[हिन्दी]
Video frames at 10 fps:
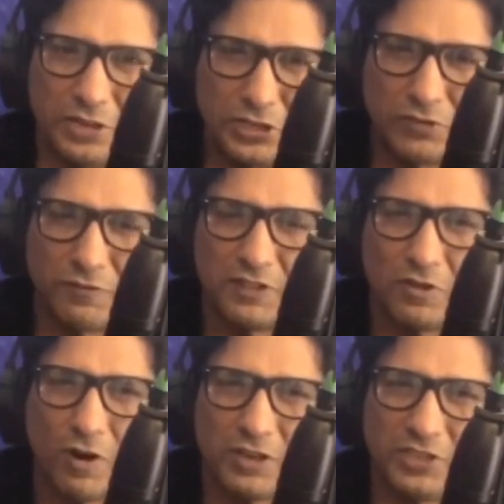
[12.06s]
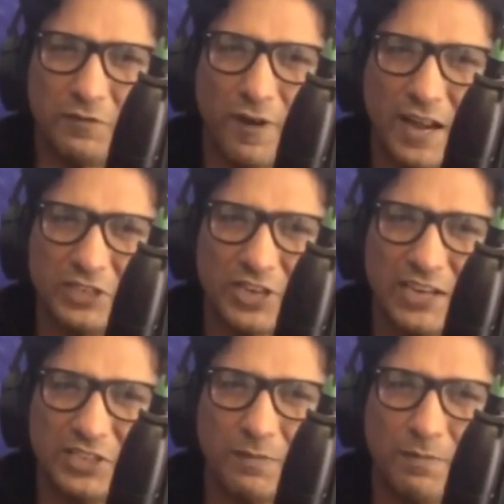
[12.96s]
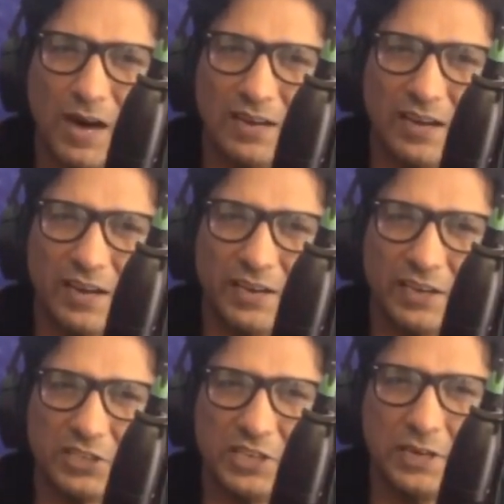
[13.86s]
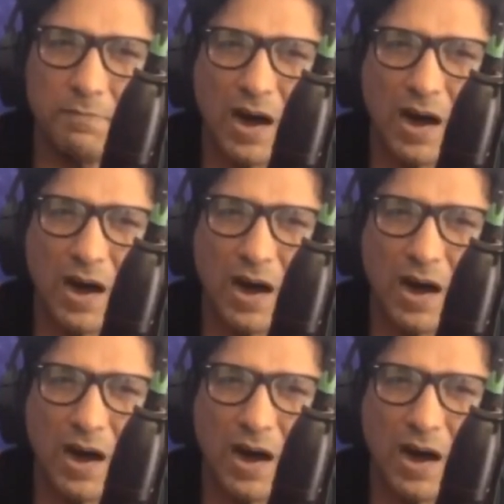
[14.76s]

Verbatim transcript: रिश्वत और सिफारिश का इस्तेमाल करके किसी की